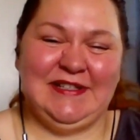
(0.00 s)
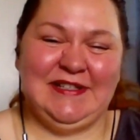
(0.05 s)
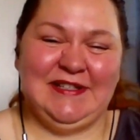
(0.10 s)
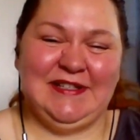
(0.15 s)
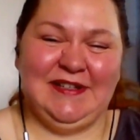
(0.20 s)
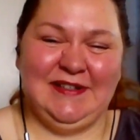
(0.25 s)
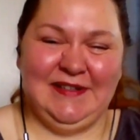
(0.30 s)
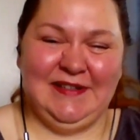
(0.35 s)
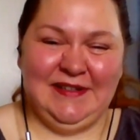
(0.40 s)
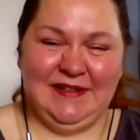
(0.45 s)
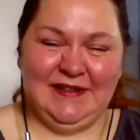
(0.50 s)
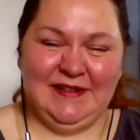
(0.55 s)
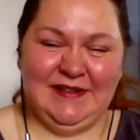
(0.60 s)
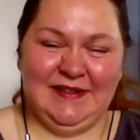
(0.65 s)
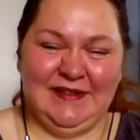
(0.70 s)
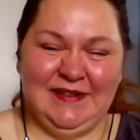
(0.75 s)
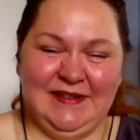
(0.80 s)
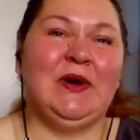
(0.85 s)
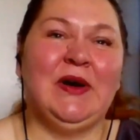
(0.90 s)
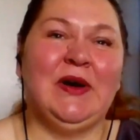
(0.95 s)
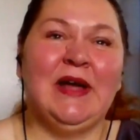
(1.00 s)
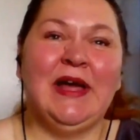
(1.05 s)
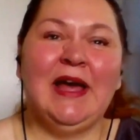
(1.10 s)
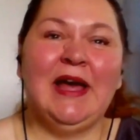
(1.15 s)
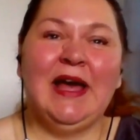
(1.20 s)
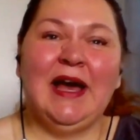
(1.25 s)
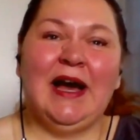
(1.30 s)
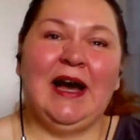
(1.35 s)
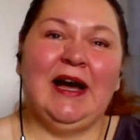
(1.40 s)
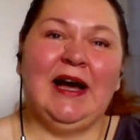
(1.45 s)
y, co mi
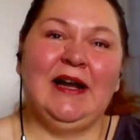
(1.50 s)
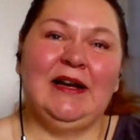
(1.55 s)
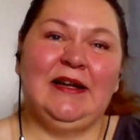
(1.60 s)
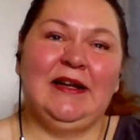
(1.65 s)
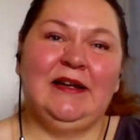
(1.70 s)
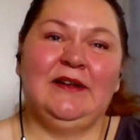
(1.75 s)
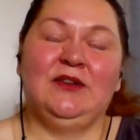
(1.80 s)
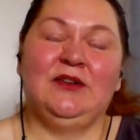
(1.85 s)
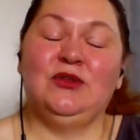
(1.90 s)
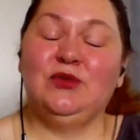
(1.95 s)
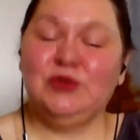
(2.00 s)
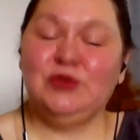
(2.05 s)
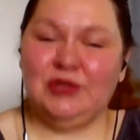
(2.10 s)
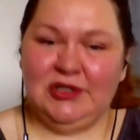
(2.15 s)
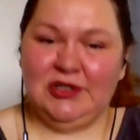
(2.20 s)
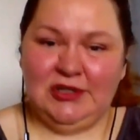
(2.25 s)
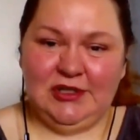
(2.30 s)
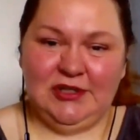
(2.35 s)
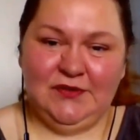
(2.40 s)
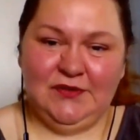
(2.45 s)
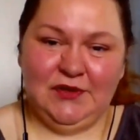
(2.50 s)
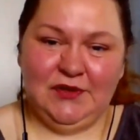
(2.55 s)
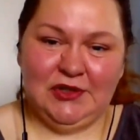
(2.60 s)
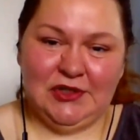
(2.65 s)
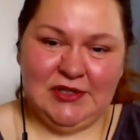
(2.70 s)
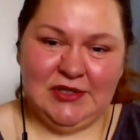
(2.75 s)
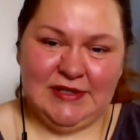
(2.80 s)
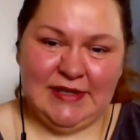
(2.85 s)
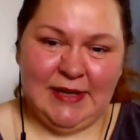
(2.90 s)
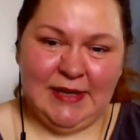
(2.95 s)
pomogło, ale dużo rzeczy